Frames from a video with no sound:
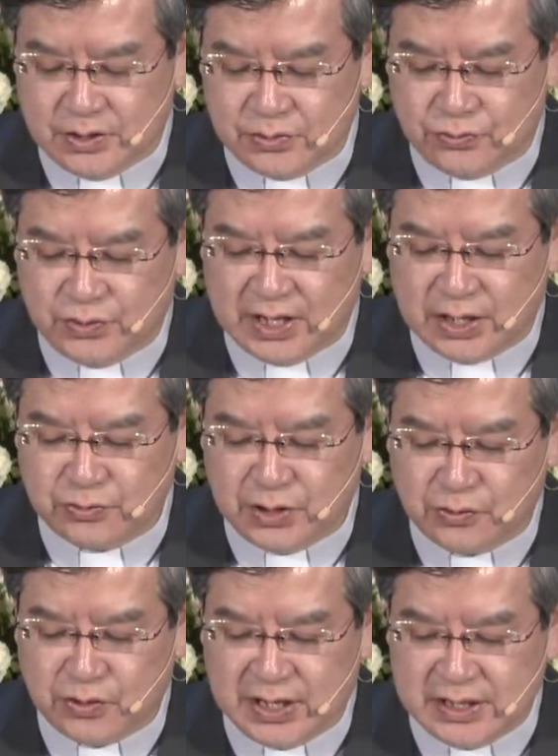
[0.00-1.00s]
우리가
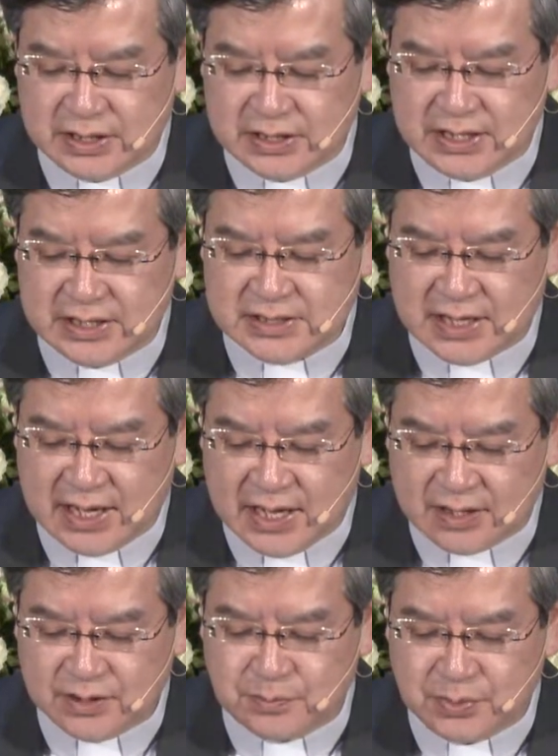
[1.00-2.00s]
누리고 있는 이
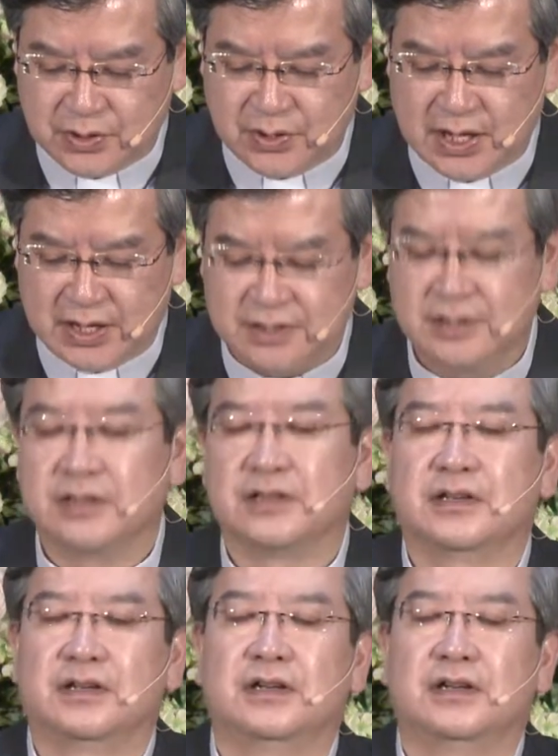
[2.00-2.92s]
작은 평화를